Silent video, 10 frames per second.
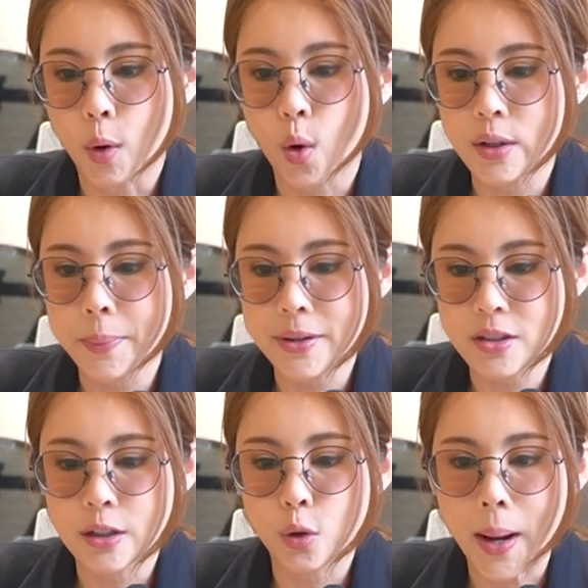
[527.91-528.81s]
คนที่เผ
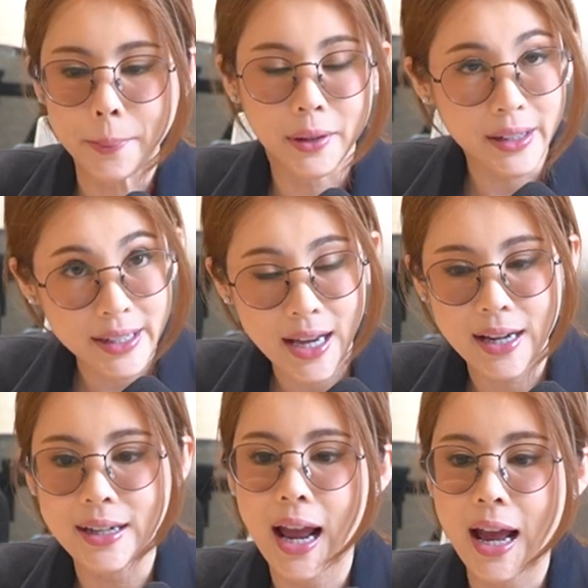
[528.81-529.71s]
ชิญความเครียด
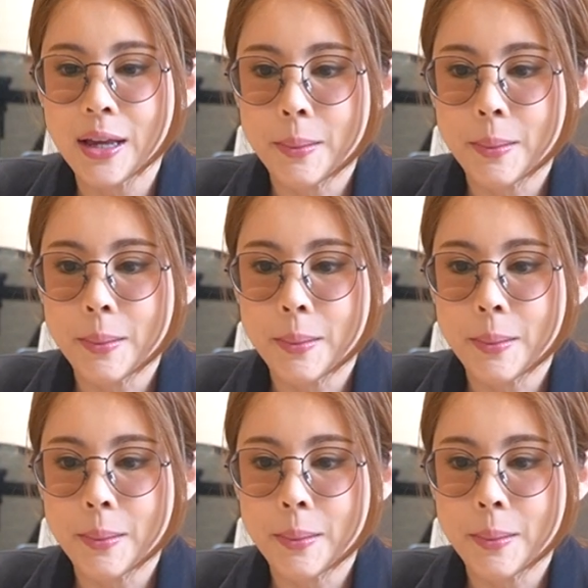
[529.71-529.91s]
นะคะ